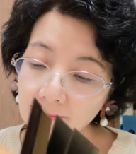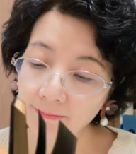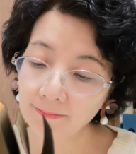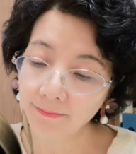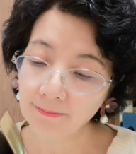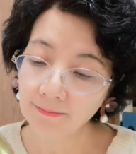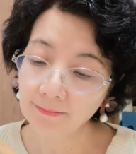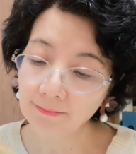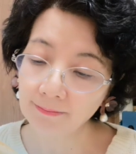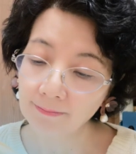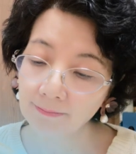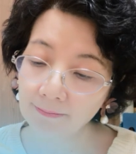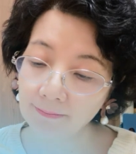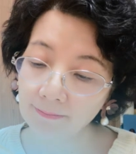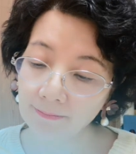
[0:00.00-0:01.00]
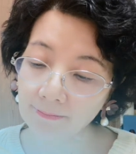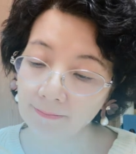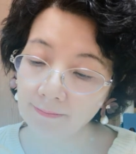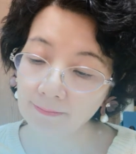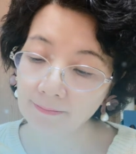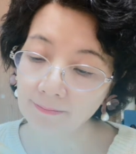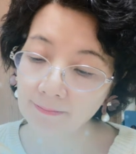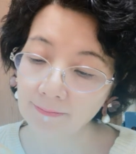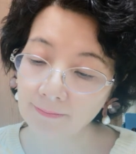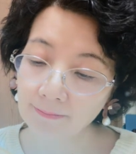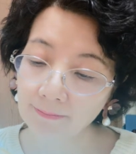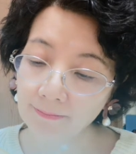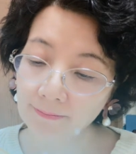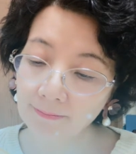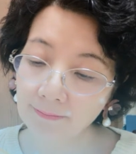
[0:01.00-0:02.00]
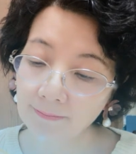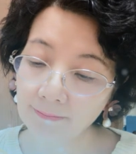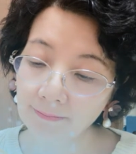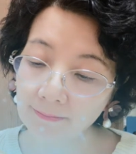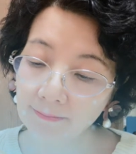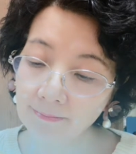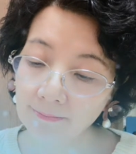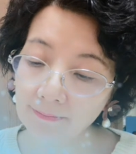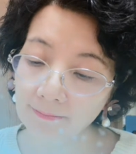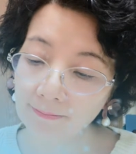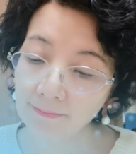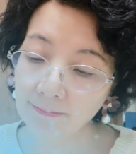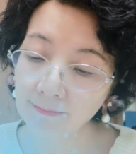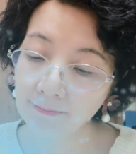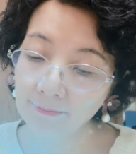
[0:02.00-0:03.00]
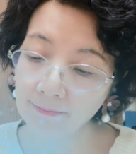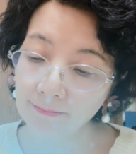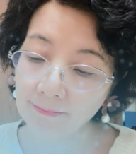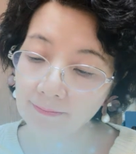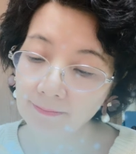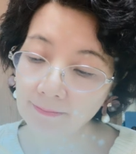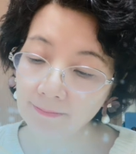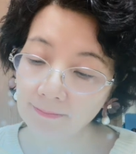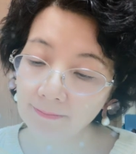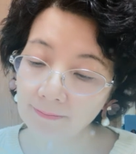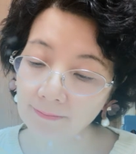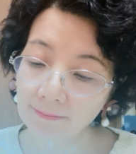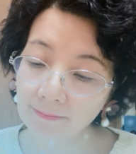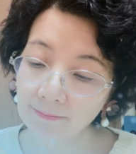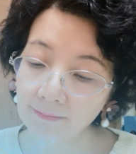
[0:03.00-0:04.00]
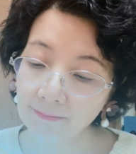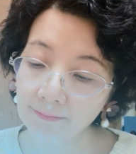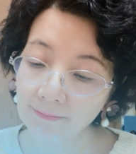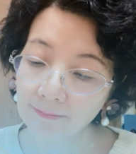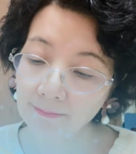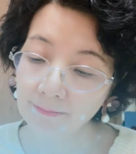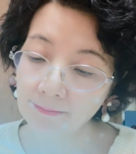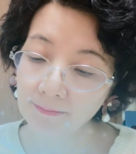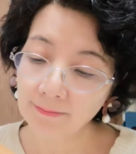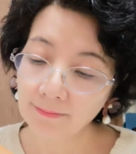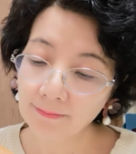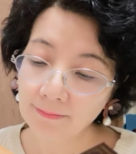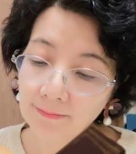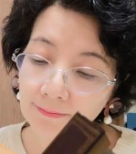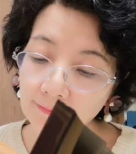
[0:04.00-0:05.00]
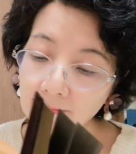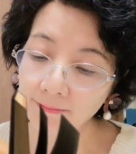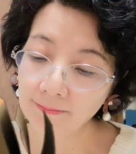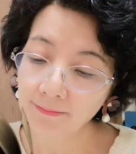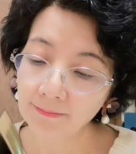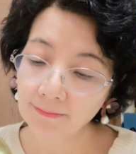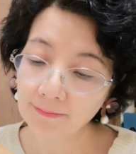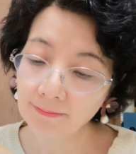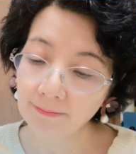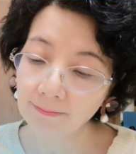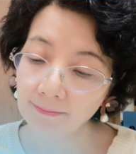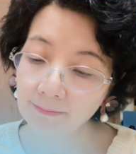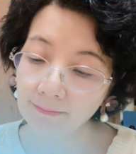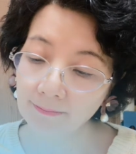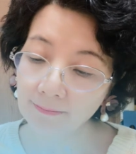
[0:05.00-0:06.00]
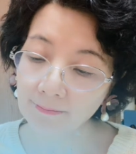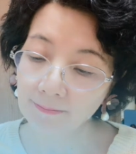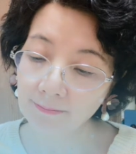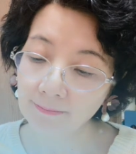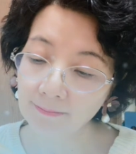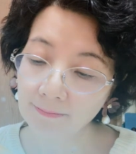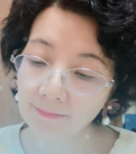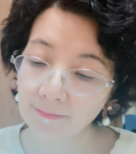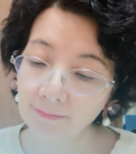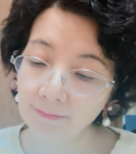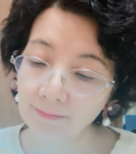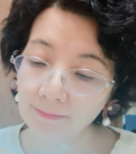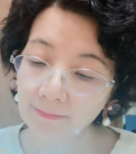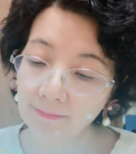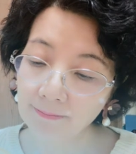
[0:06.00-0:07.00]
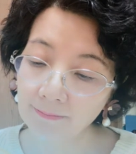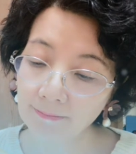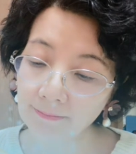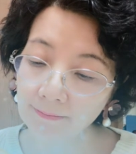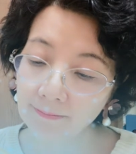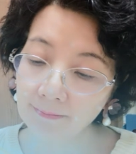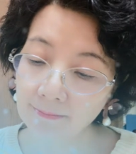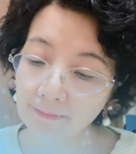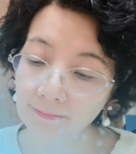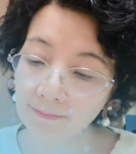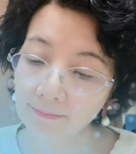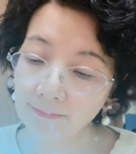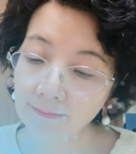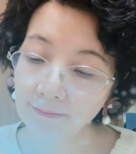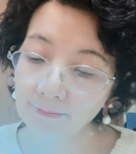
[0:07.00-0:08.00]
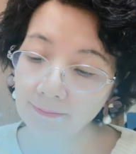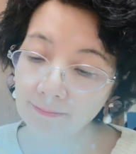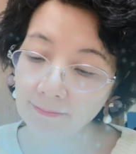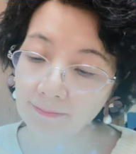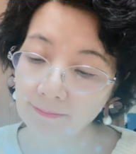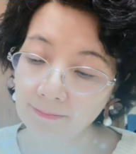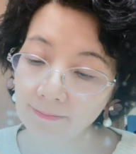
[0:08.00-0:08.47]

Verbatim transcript: 或任何猫人，设若有真心，那是完全以自己为中心的，